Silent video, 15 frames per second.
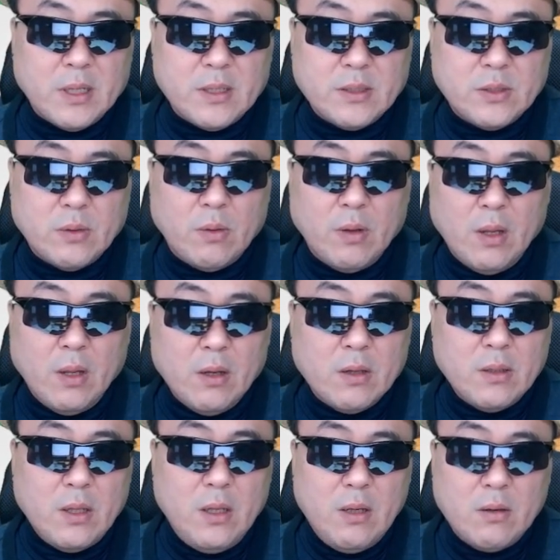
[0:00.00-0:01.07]
그죠?
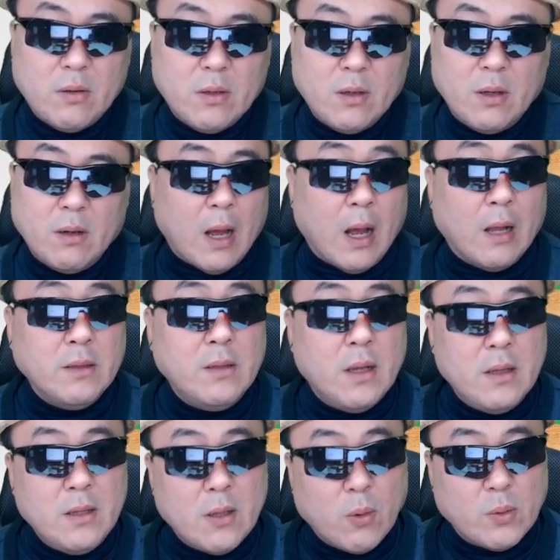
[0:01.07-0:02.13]
근데 이거를 안
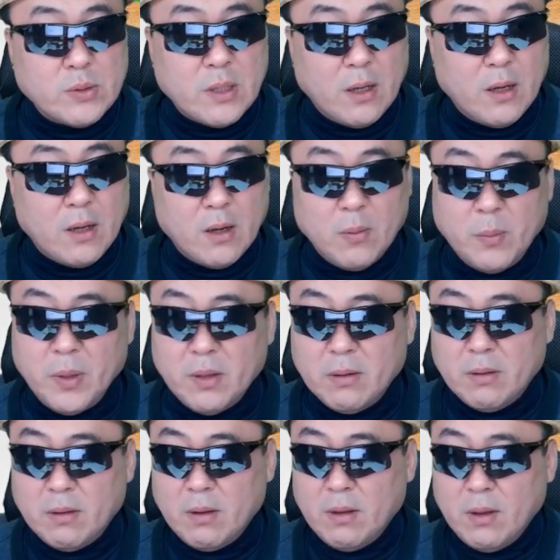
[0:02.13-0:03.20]
낸다고
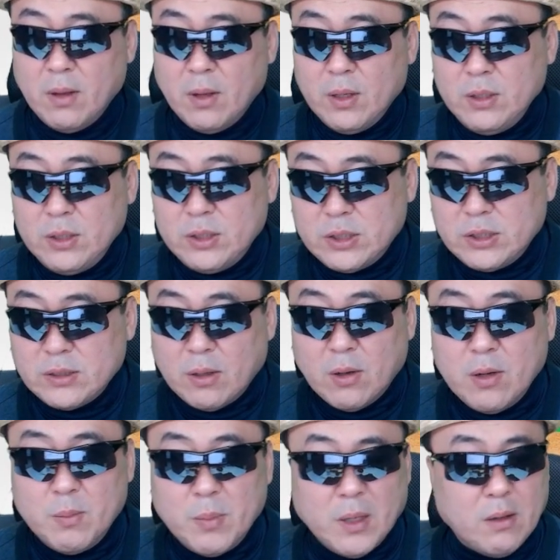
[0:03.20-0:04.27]
생각하면 이 시장
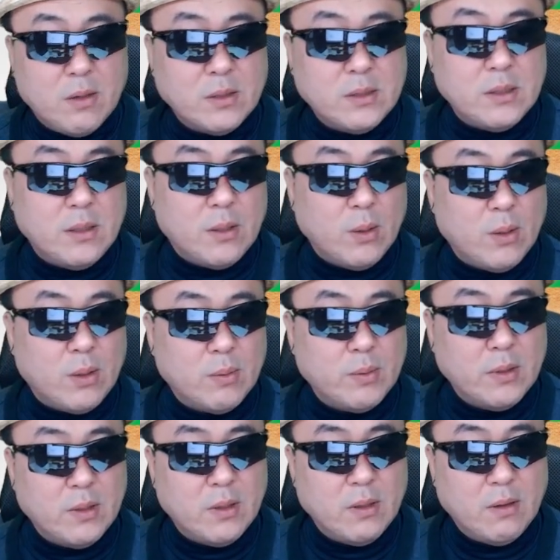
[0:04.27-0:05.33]
얼마나 커질까요?
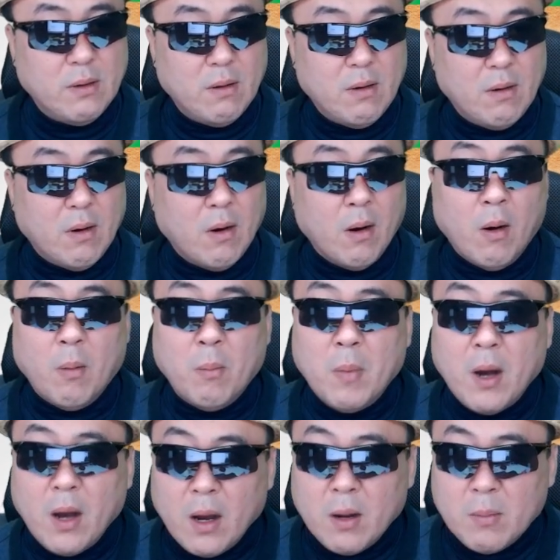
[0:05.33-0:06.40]
여러분들
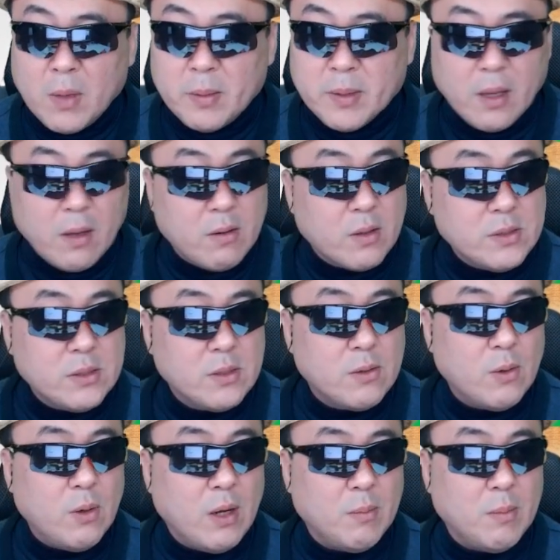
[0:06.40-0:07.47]
어마어마하게
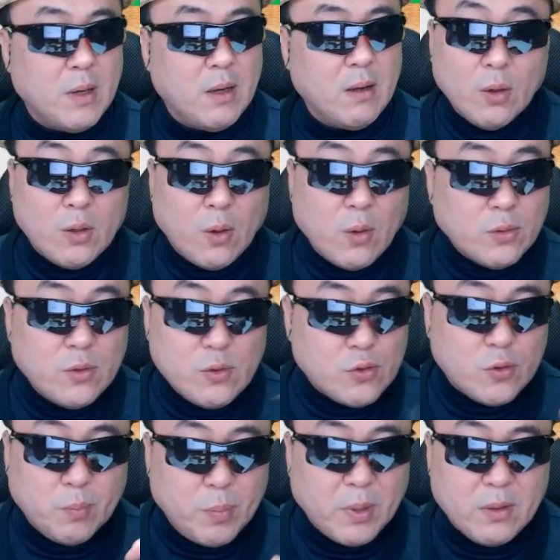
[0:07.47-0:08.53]
커질걸요. 아마 커질
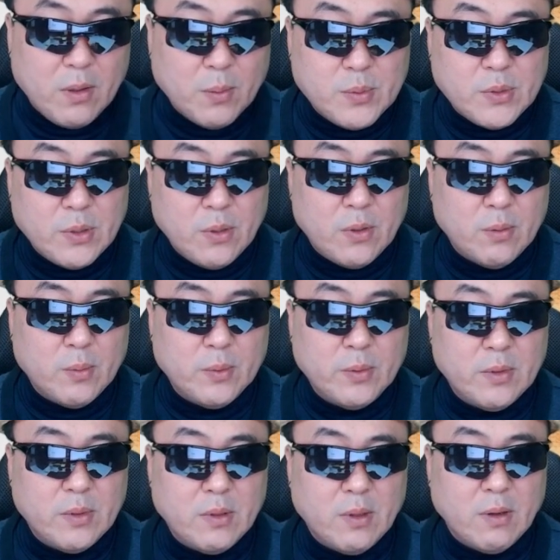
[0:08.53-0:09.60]
수밖에 없어요.
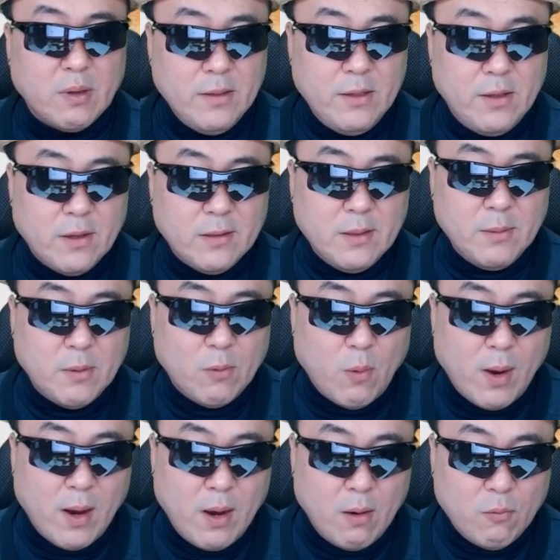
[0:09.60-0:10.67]
여러분들 이기영님이
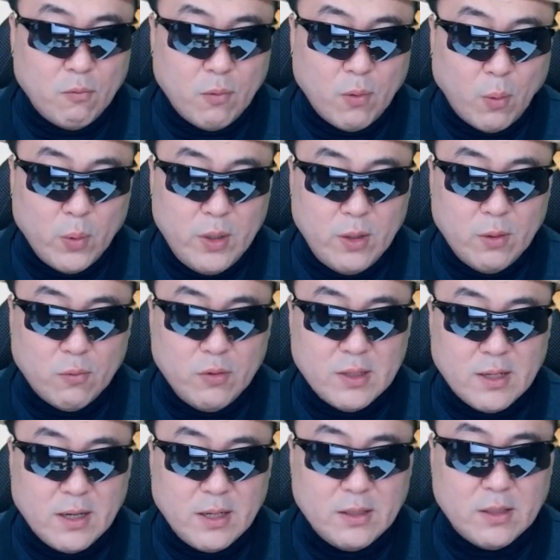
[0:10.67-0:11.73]
와 오히려
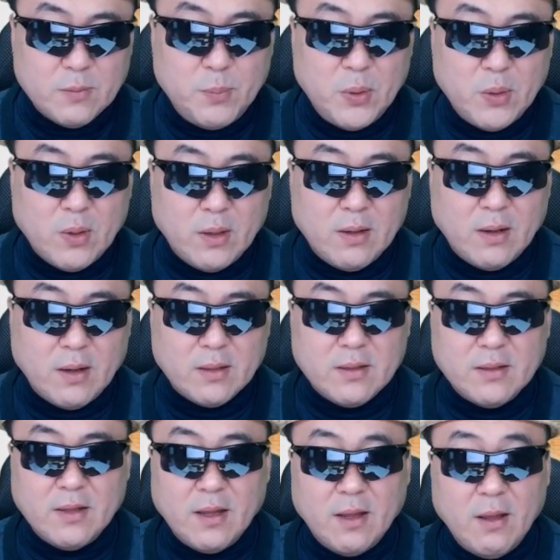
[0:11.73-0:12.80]
우리나라에 더 필요한 것
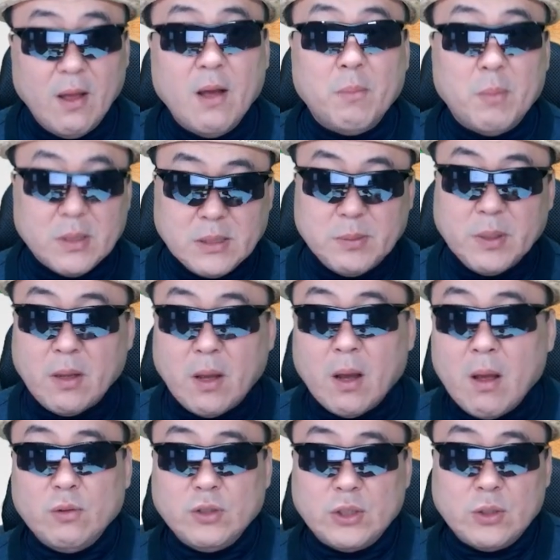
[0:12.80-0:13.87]
같은데 맞습니까?
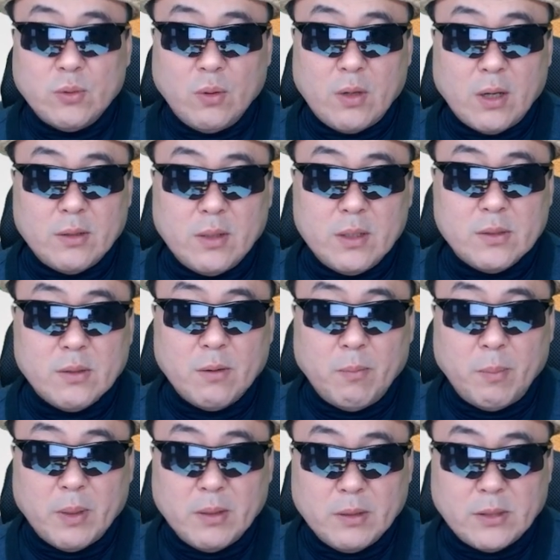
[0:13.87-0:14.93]
신용카드에서
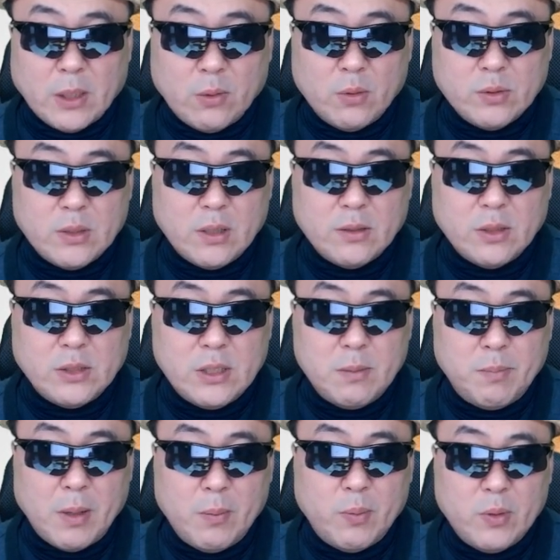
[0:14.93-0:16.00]
만약에 자동차 할 때 7,
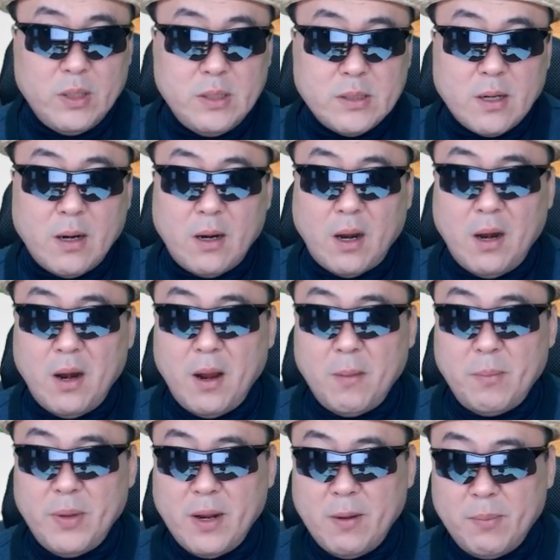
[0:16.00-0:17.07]
8% 이자를 낼래?
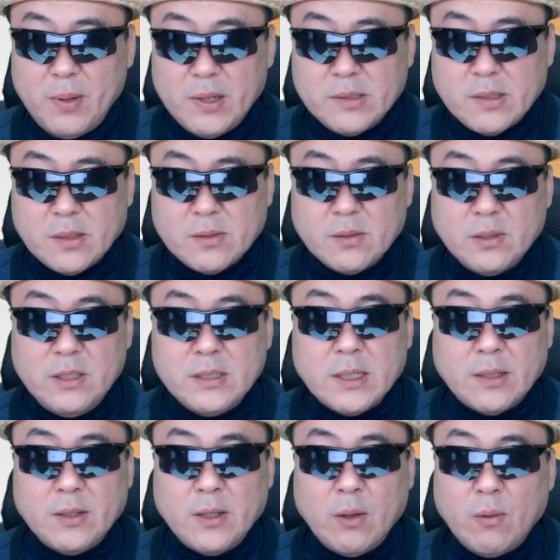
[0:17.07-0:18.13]
BNPL 사서 이자
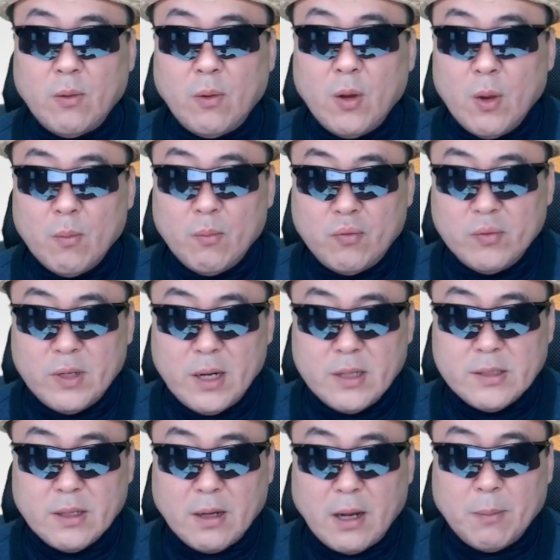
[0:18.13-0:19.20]
안 내고
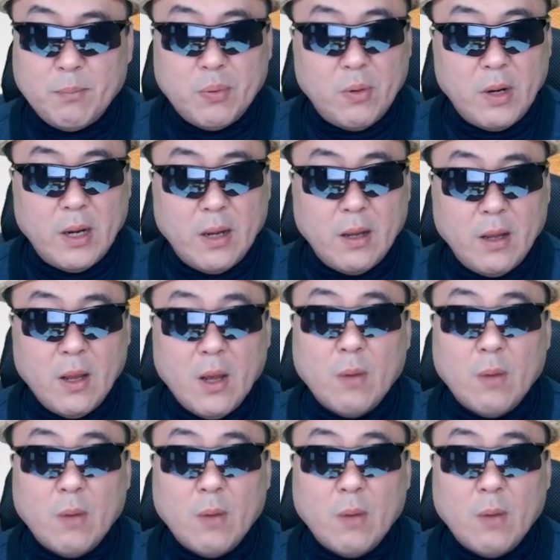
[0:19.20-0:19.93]
분할해서 갚을래?